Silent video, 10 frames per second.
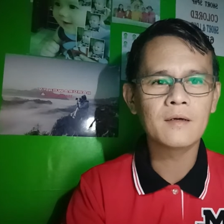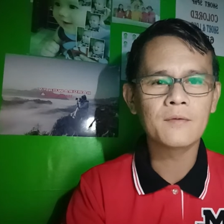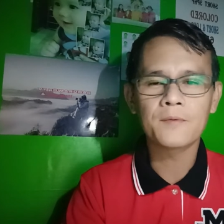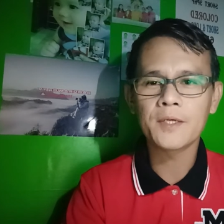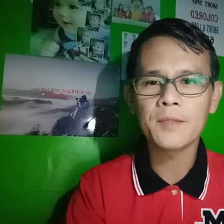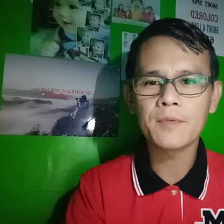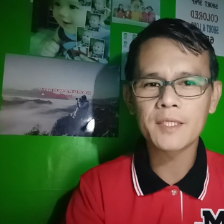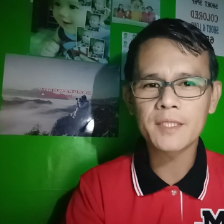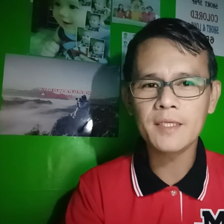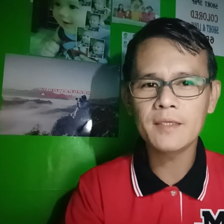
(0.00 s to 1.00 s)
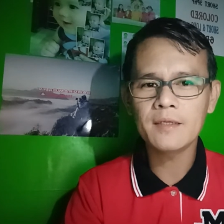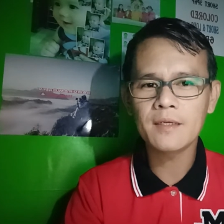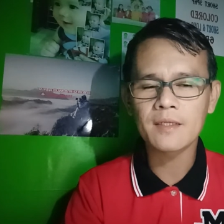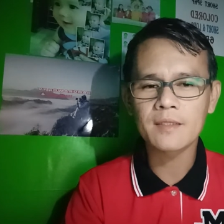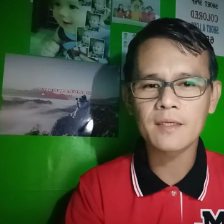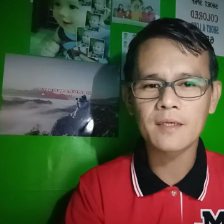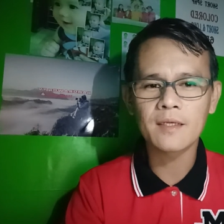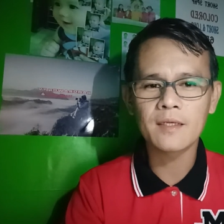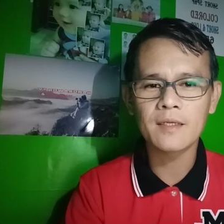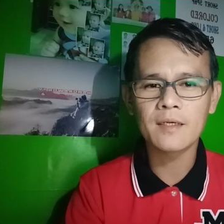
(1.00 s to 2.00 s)
Ferdy Martin at
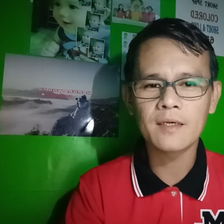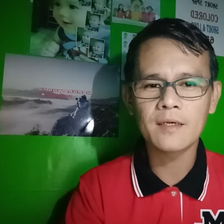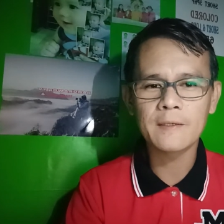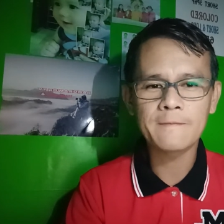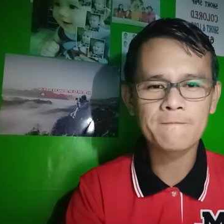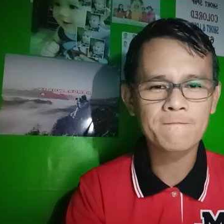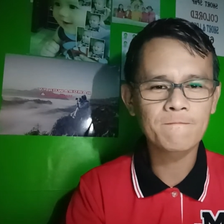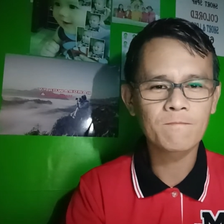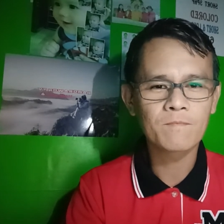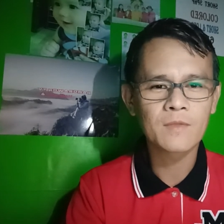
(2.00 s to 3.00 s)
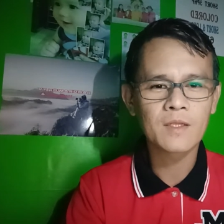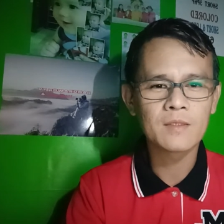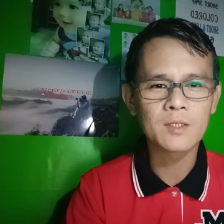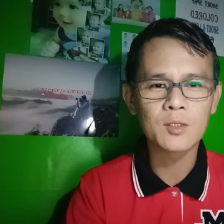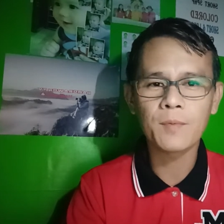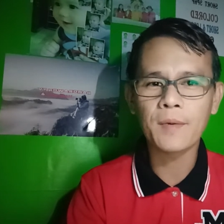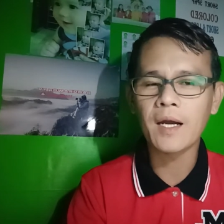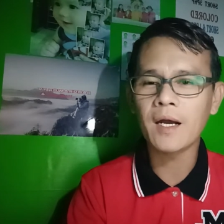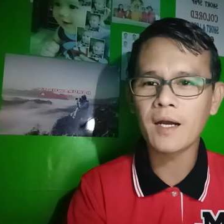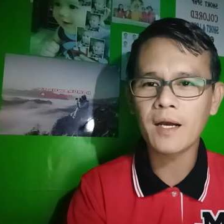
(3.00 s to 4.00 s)
kay uh, sino pa ba?
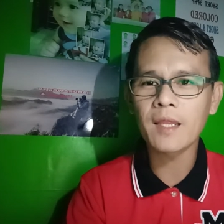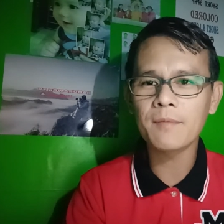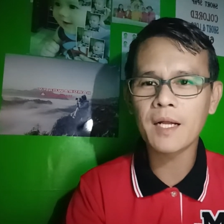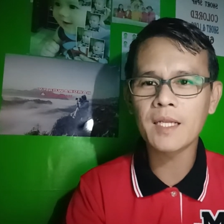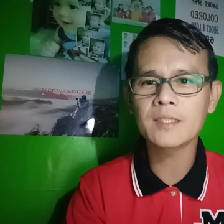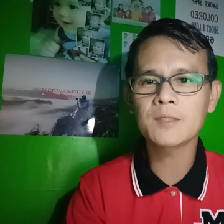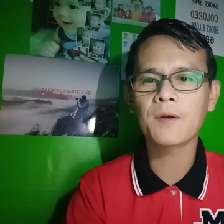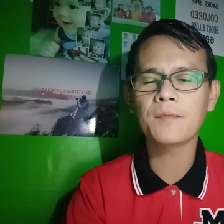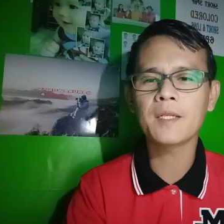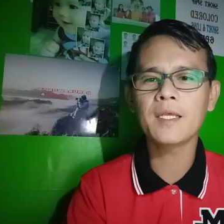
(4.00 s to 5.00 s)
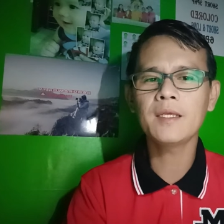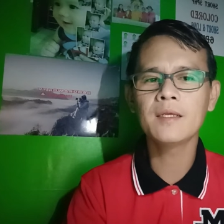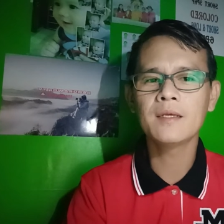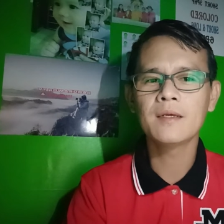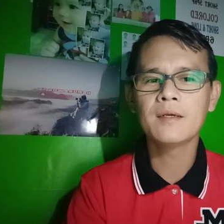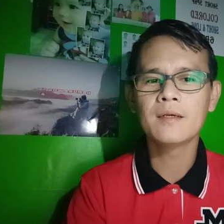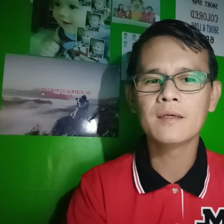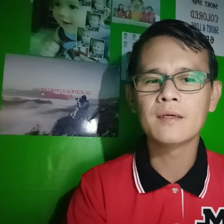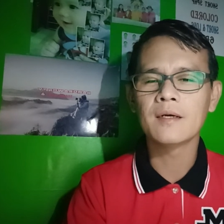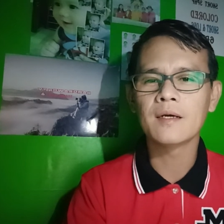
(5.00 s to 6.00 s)
Uh, Alive Alex Family
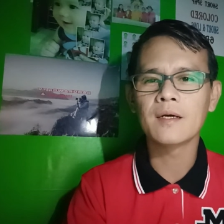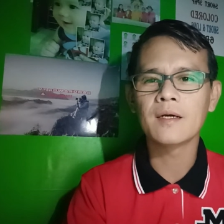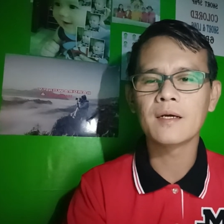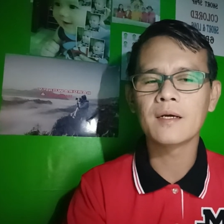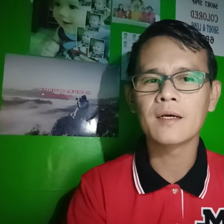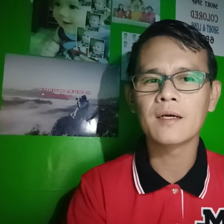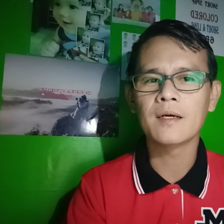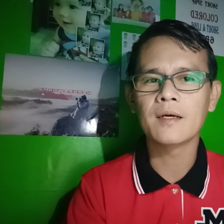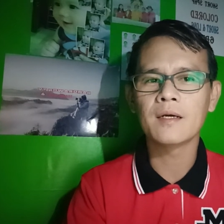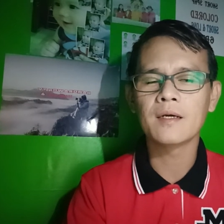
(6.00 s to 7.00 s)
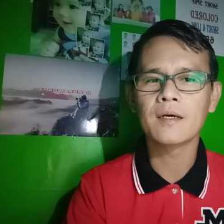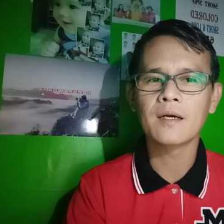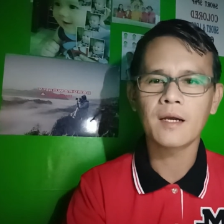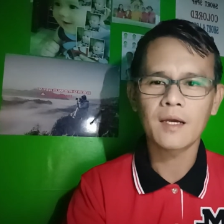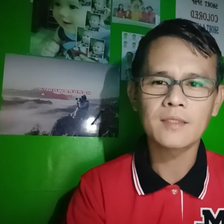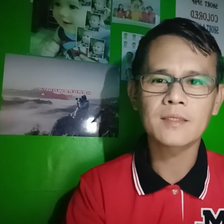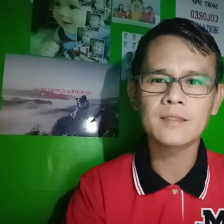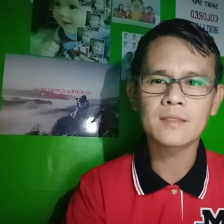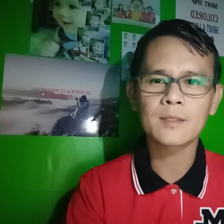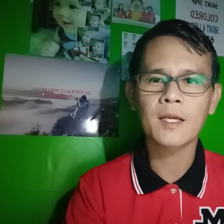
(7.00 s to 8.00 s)
uh, Aisa
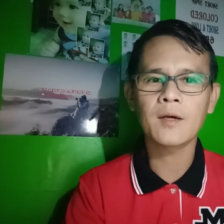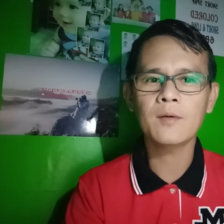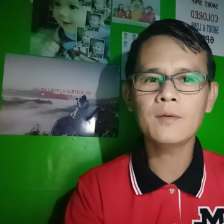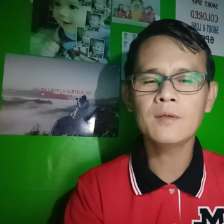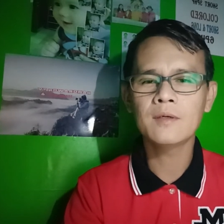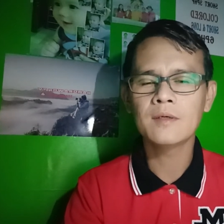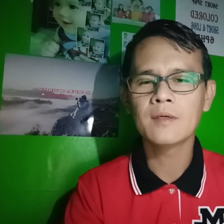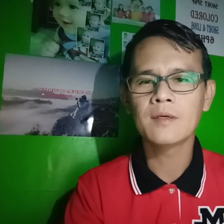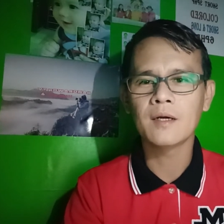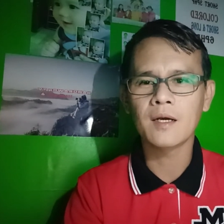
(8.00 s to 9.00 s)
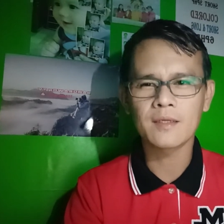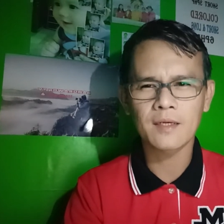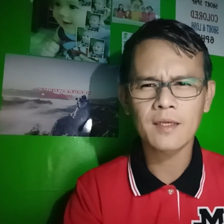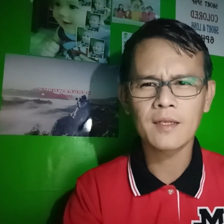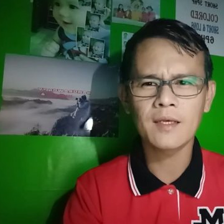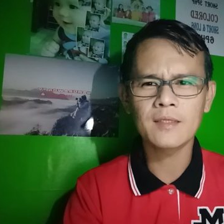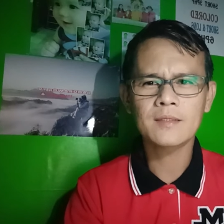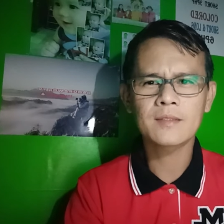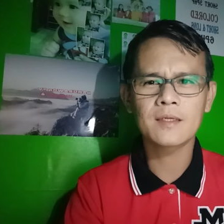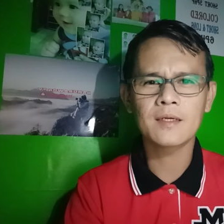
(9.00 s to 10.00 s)
Distraho uh, Raquela
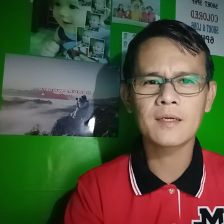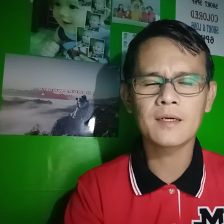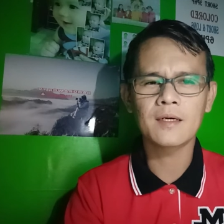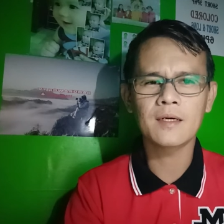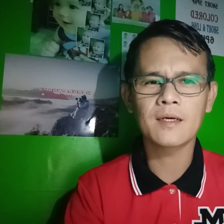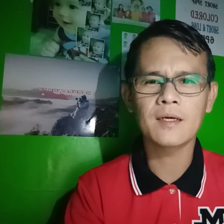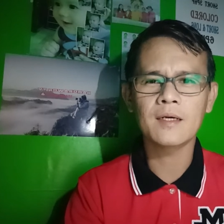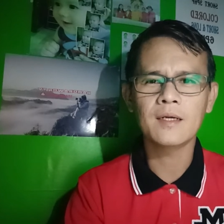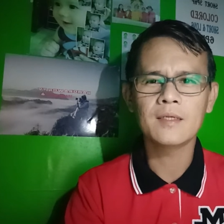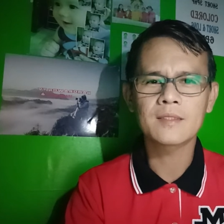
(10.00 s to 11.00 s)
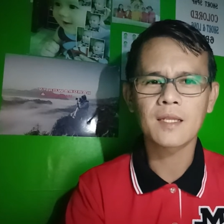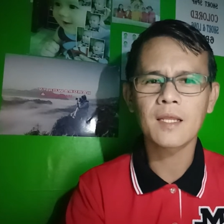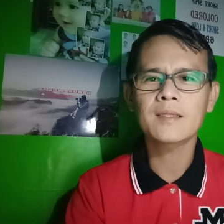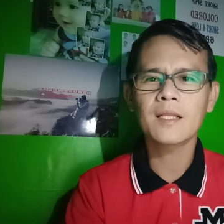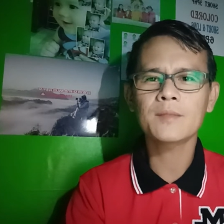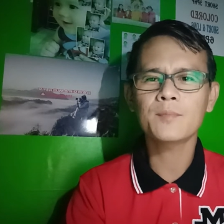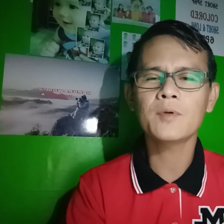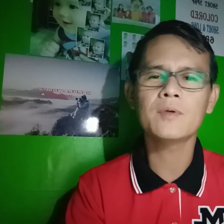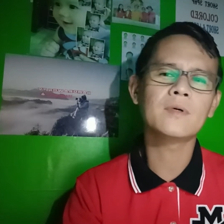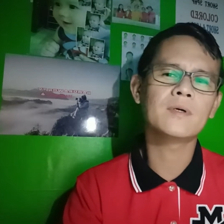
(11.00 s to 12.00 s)
S uh, sa lahat-lahat po
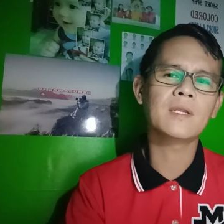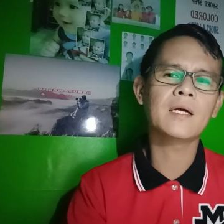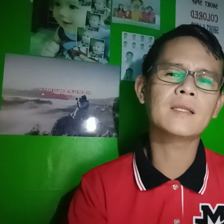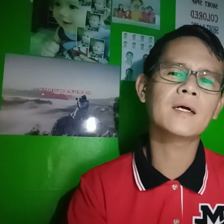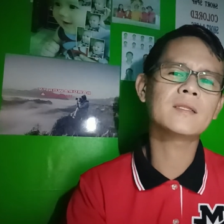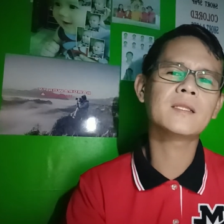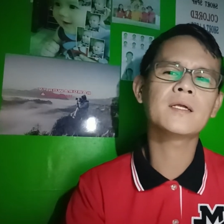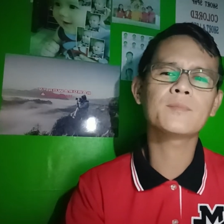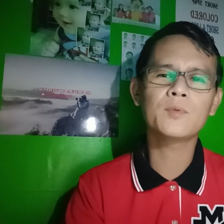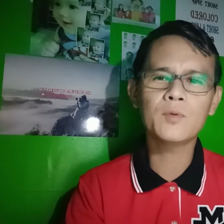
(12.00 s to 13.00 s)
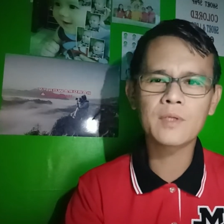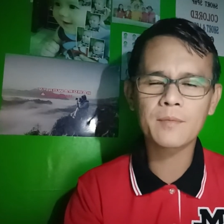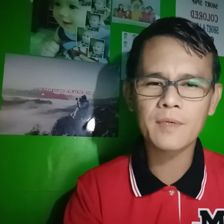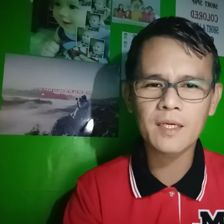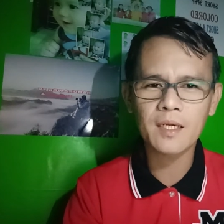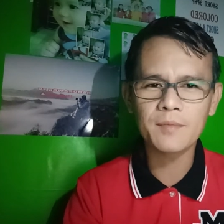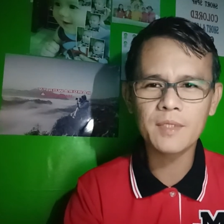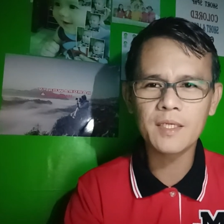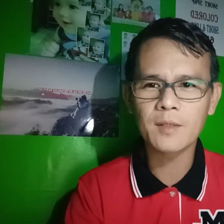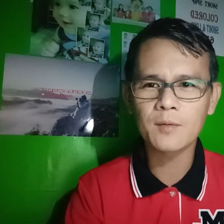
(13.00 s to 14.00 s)
lahat-lahat po ng mga
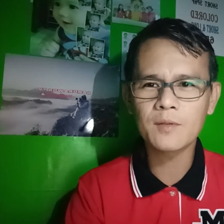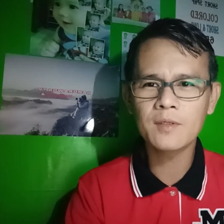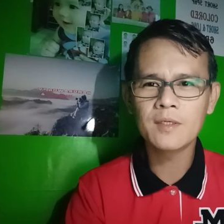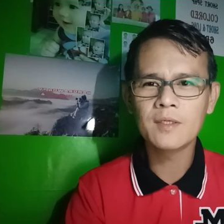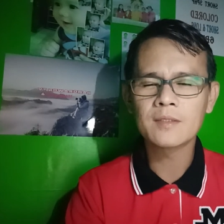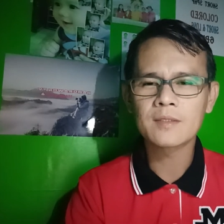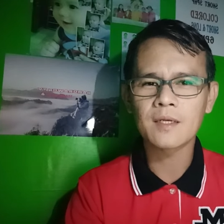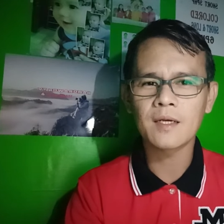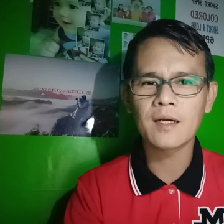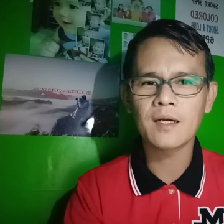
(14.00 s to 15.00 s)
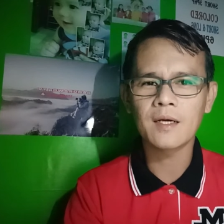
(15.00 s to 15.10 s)
kaibigan ko sa